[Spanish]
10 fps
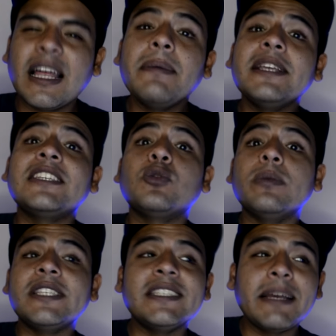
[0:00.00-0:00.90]
Tal vez si tú
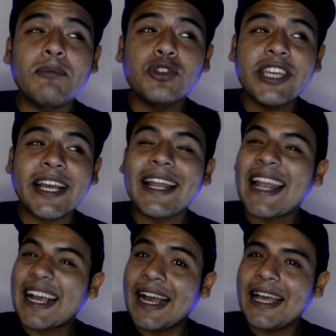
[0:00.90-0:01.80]
ves esa muñeca en
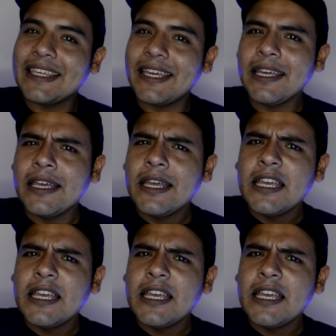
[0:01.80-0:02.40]
la calle,